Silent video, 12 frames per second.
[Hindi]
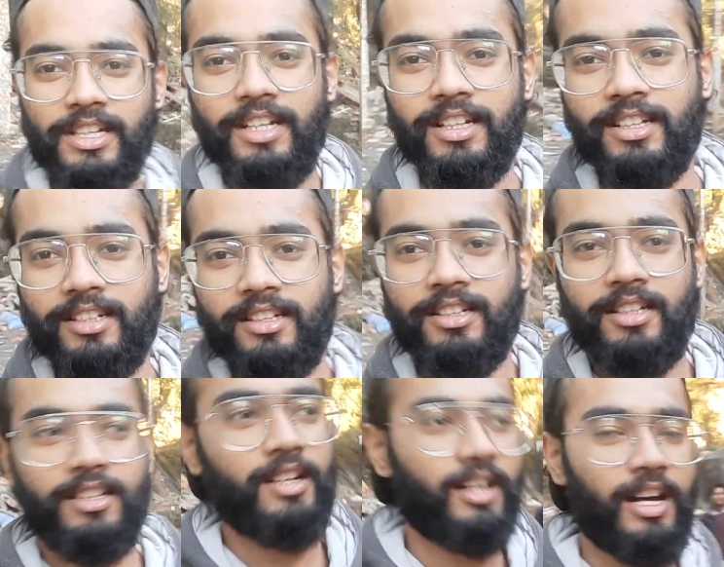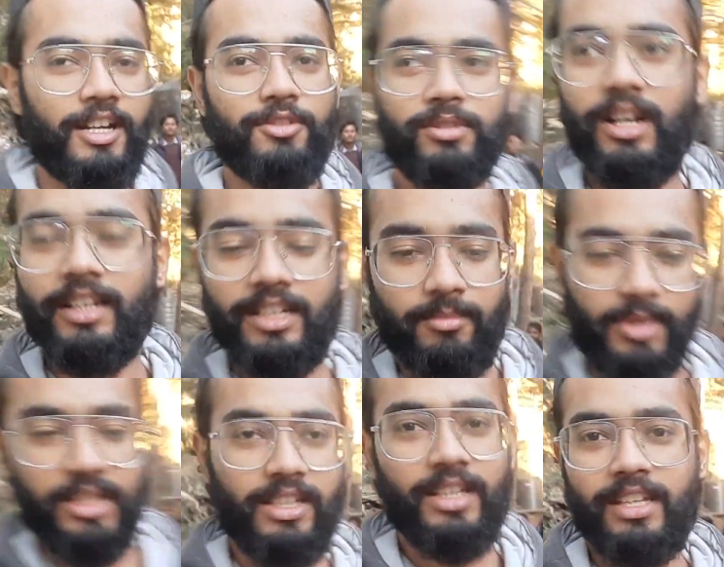हैं आज उनका आने का
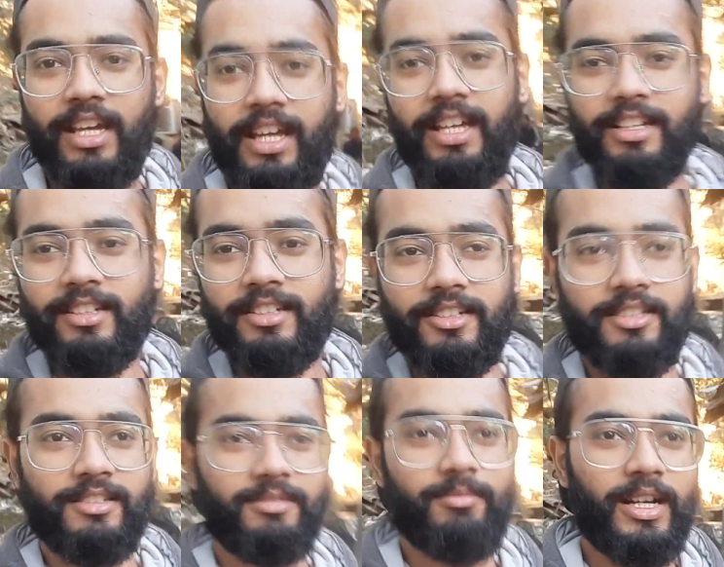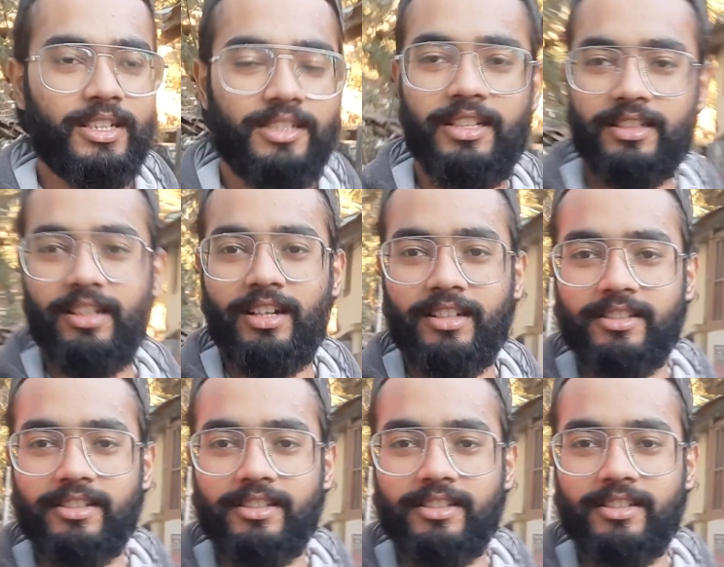मन नहीं है क्या है बाकी देखते हैं आगे